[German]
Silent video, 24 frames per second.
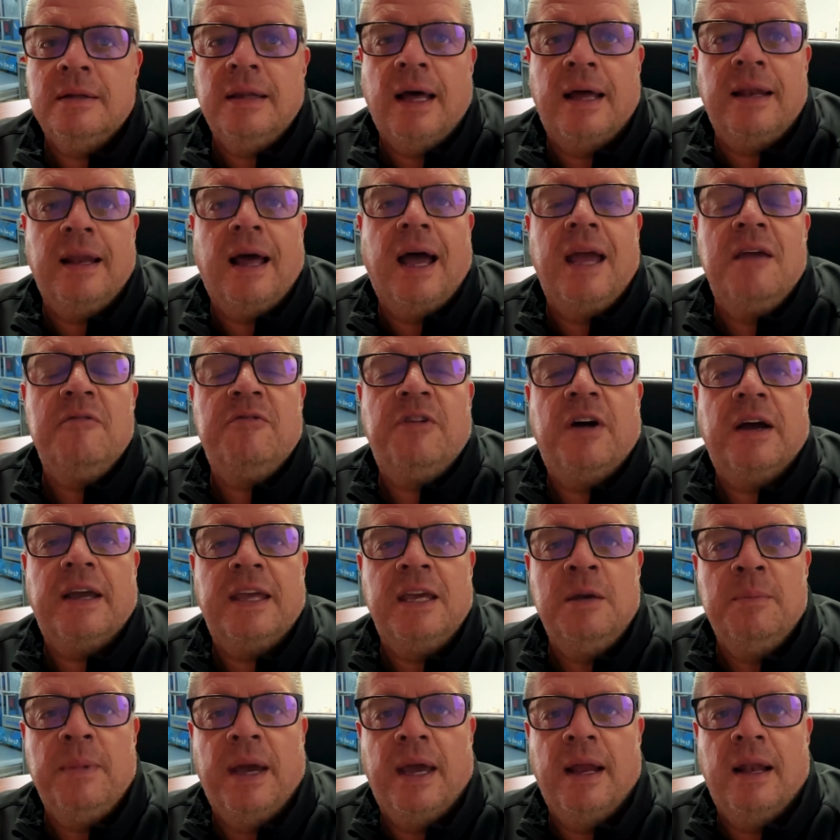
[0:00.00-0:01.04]
dann einfach
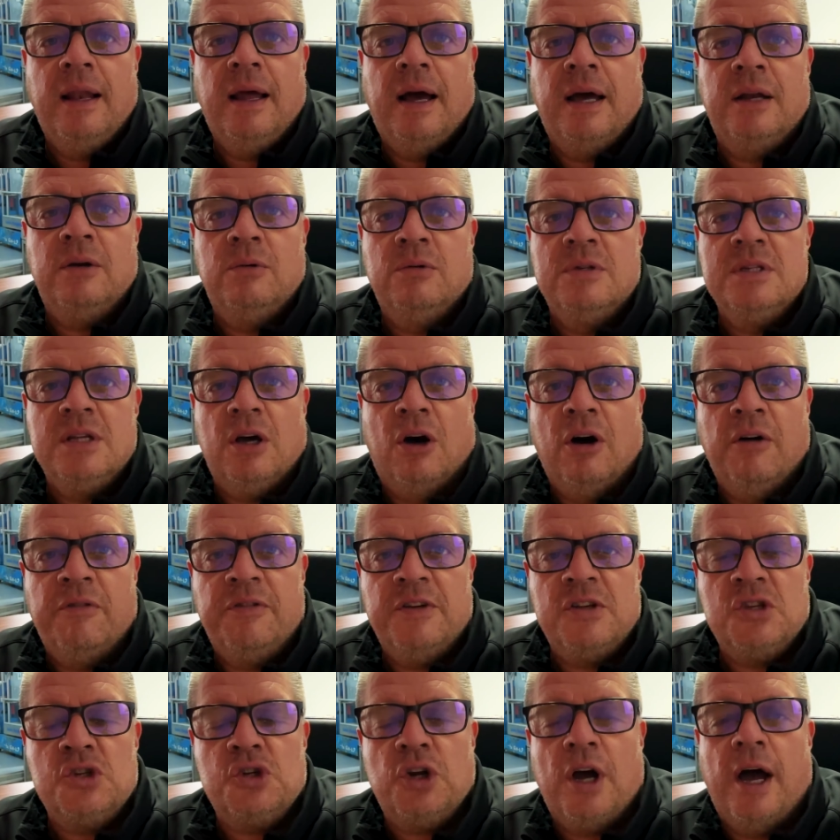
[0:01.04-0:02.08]
E-Mail an unser
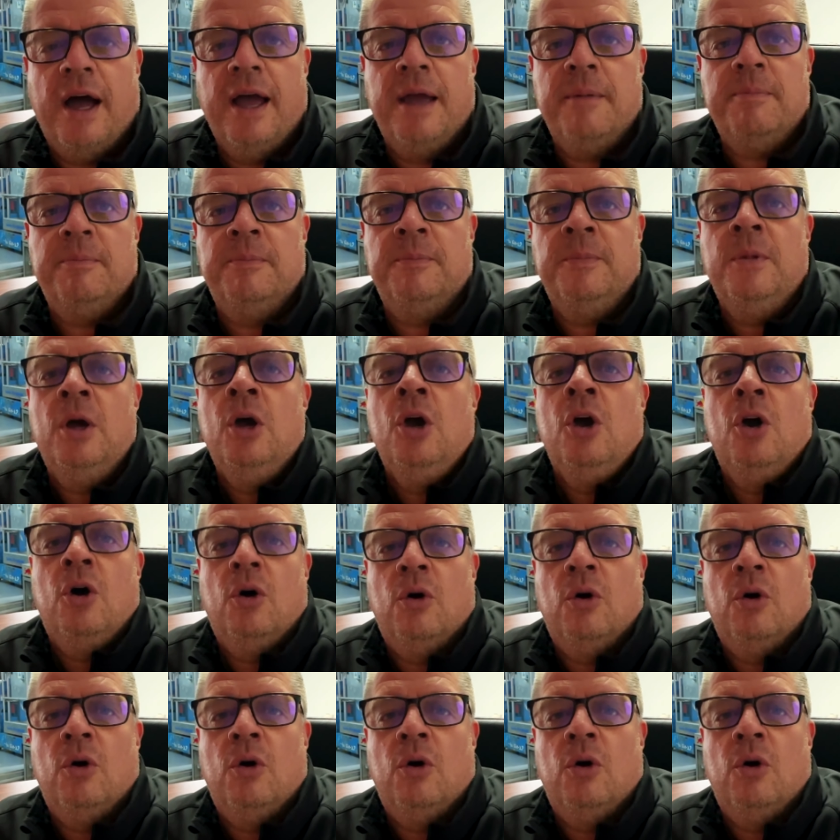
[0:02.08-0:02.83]
Office schreiben